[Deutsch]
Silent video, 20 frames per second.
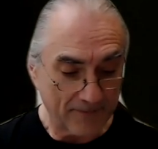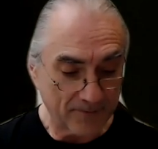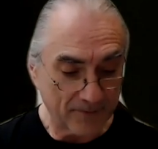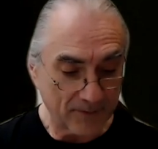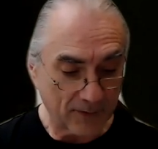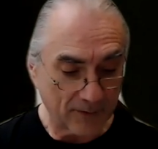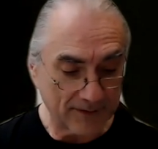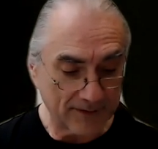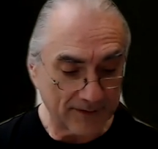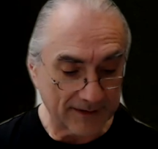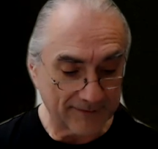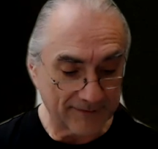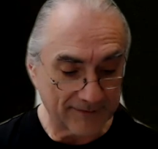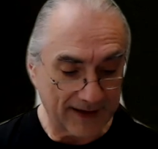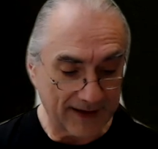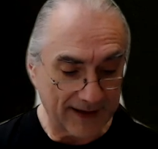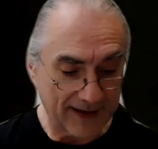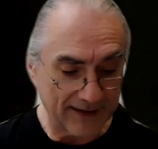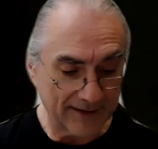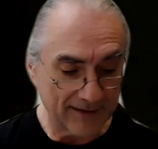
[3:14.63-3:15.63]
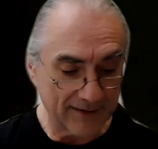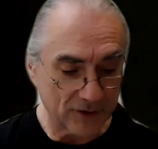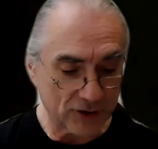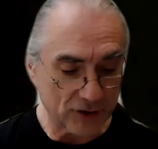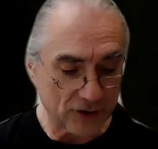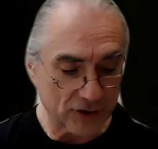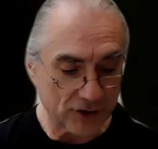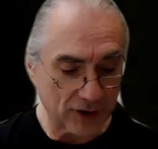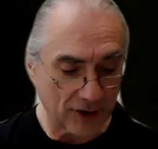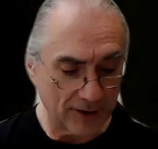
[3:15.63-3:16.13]
und des Herrn
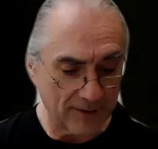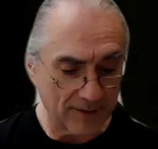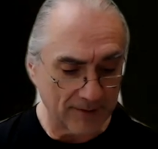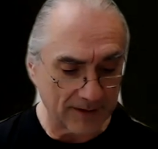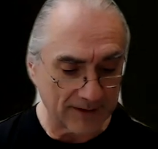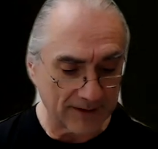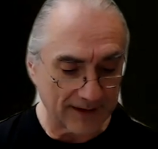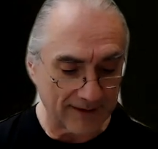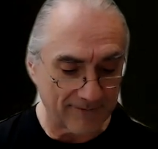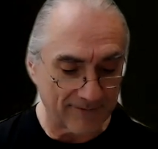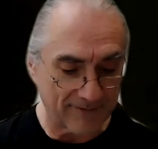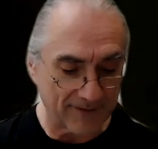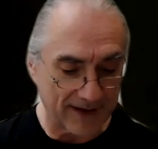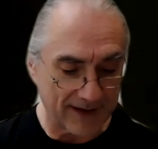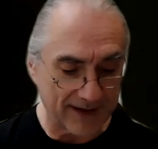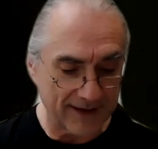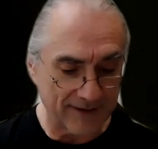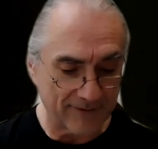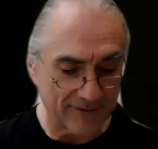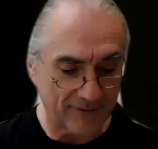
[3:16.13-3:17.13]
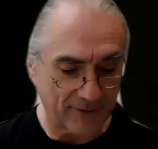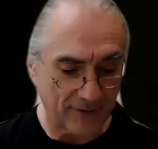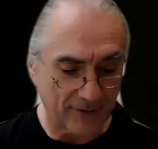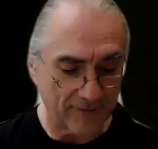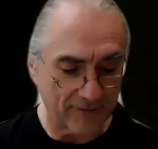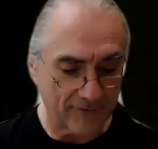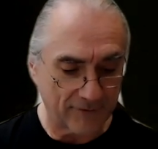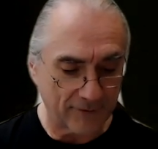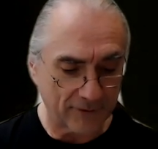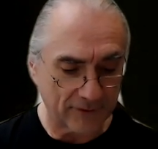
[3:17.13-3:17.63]
schäumender Wein
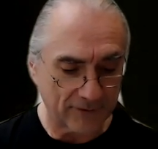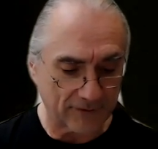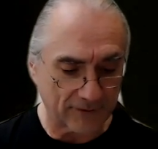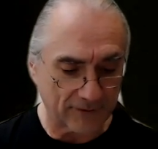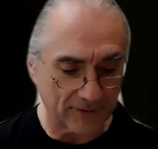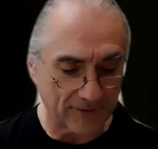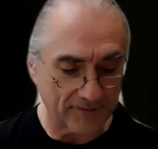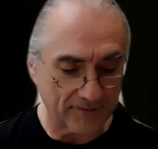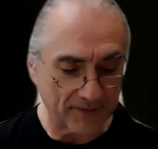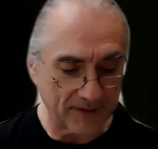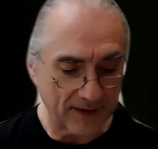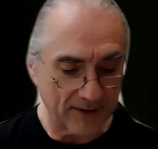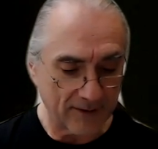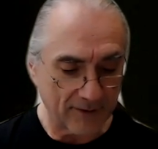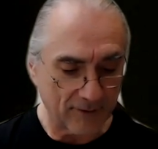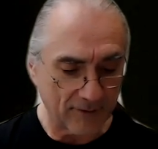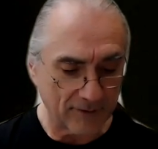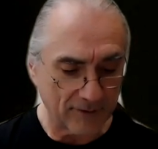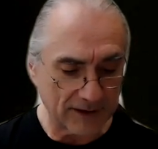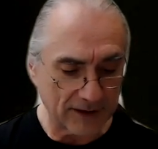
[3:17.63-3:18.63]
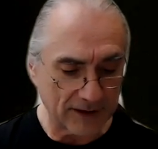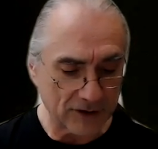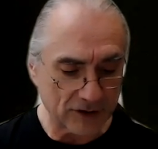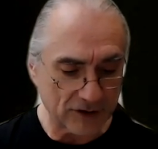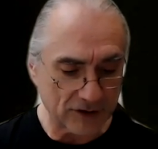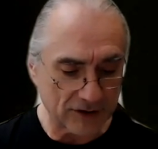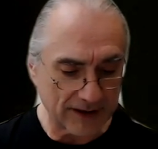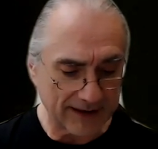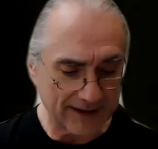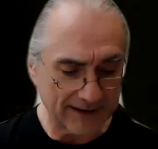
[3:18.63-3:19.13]
voll Würze, und er
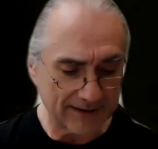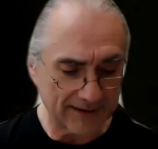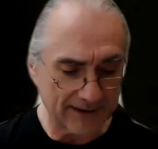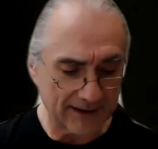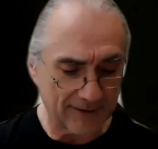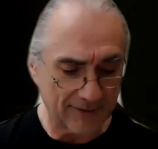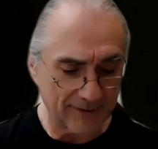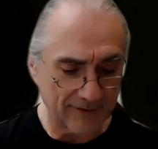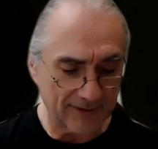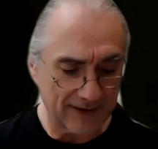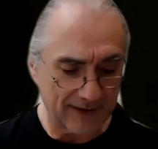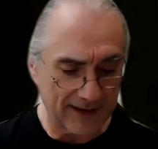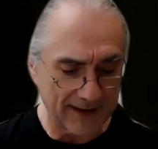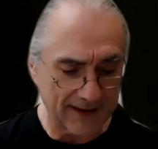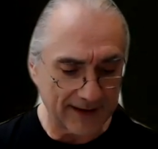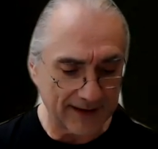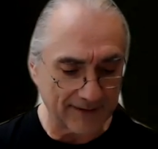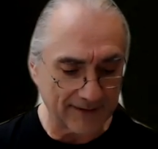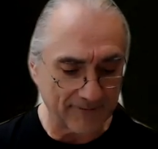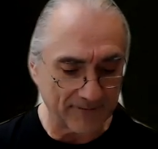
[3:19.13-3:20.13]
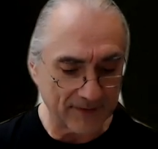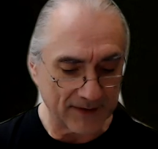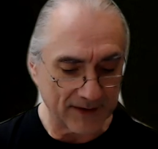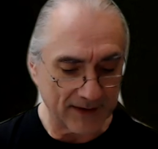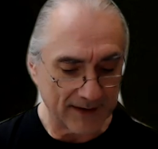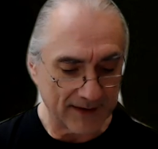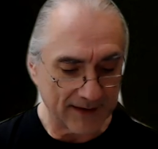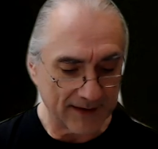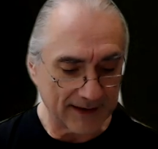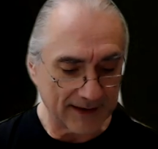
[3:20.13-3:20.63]
schenkt daraus ein.
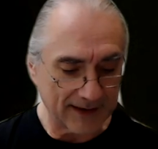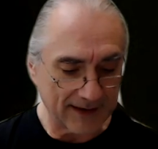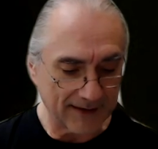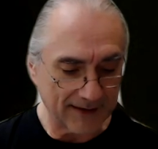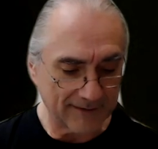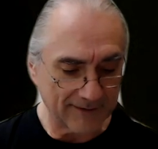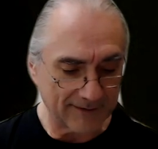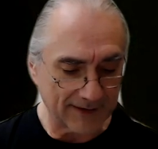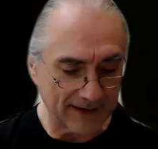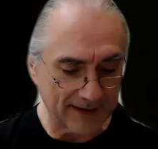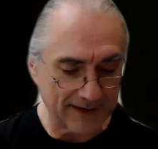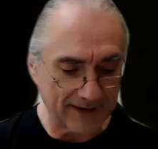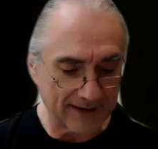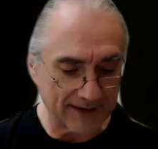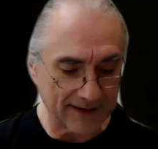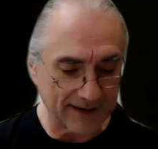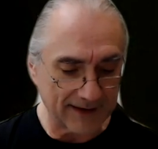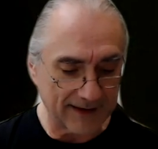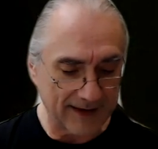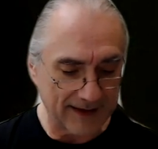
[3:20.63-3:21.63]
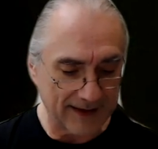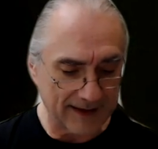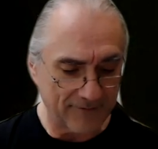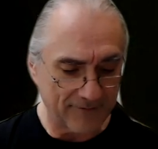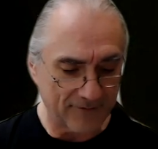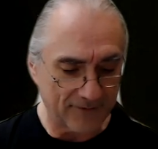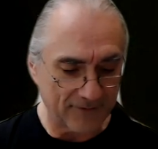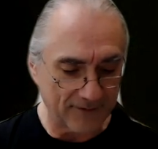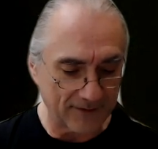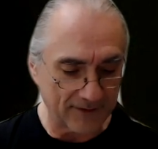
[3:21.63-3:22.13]
Ja, seine
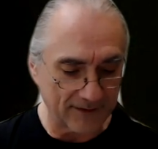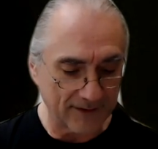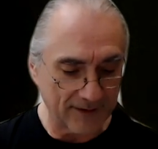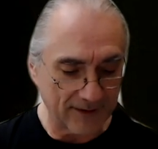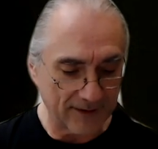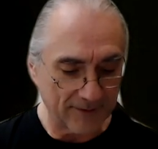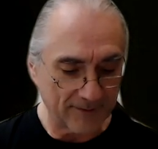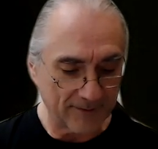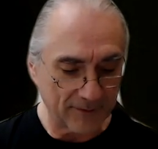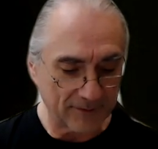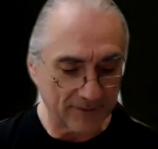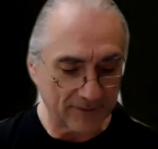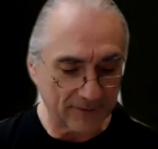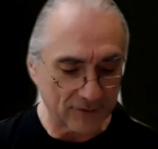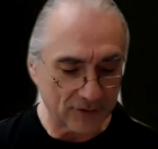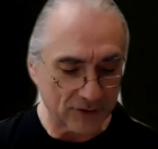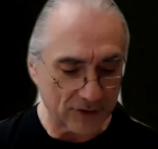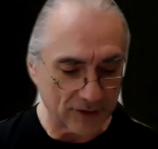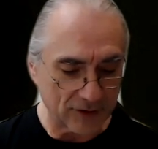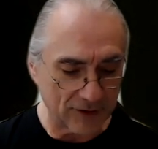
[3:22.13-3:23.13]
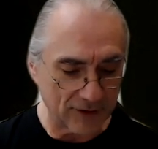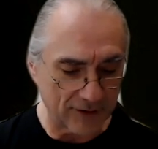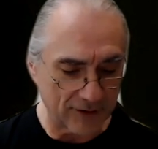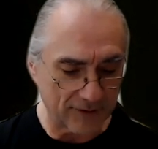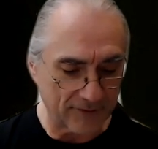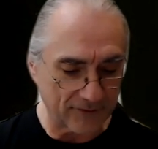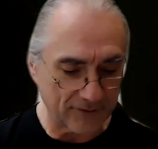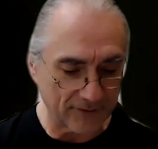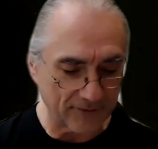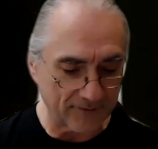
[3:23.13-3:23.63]
Hefen müssen
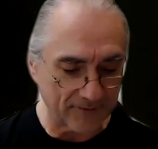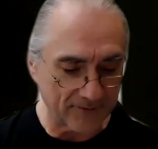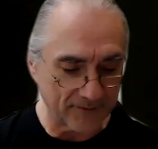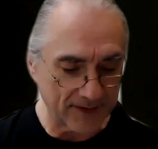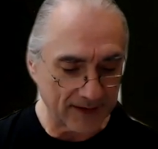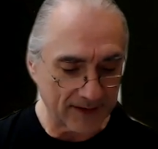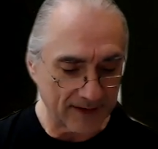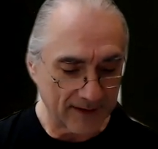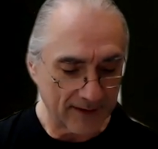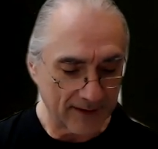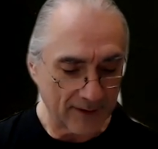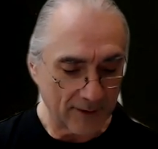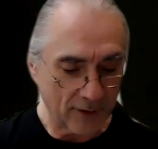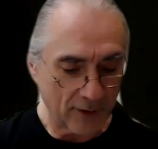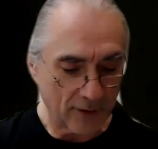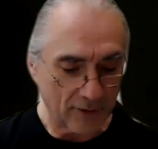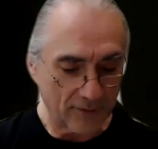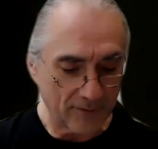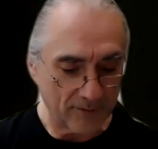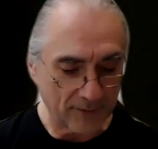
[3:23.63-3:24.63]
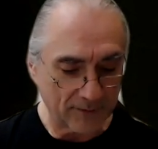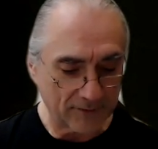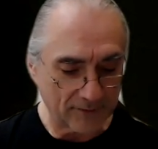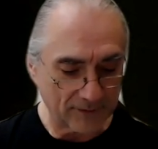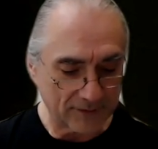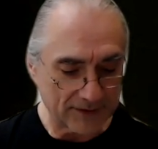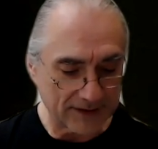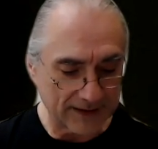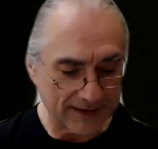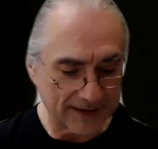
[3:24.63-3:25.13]
schlürfen,
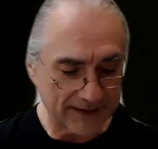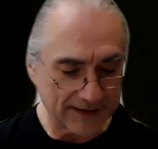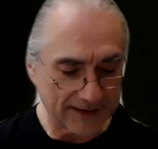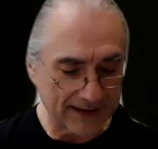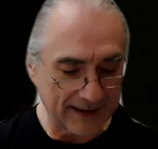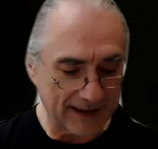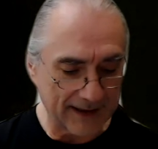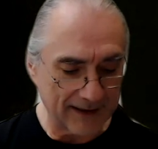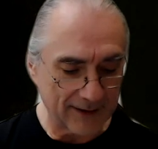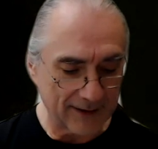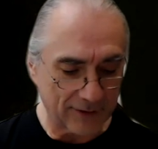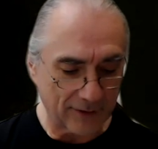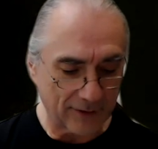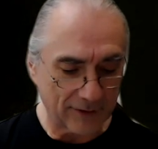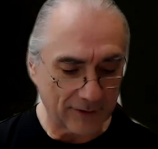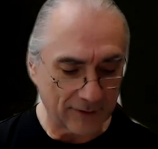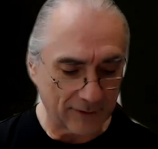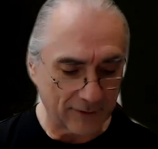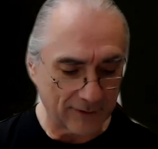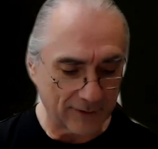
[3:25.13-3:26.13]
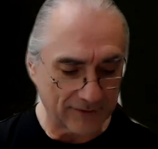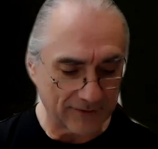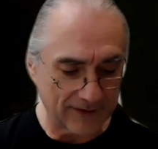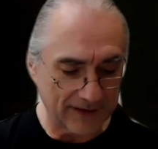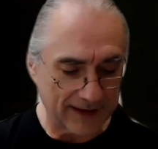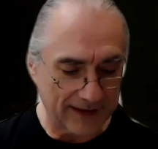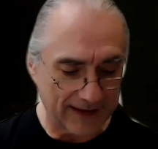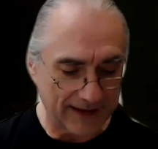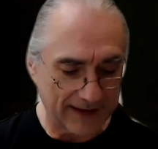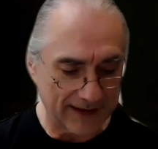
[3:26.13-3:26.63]
müssen trinken alle Gottlosen
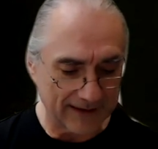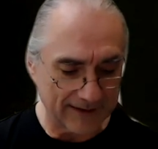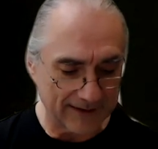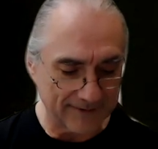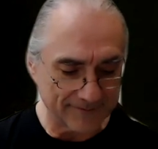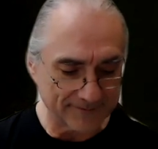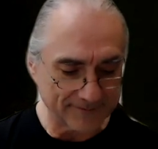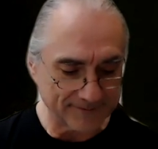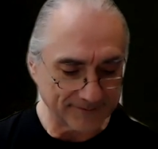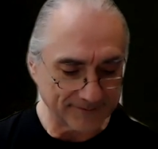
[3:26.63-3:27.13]
der Erde.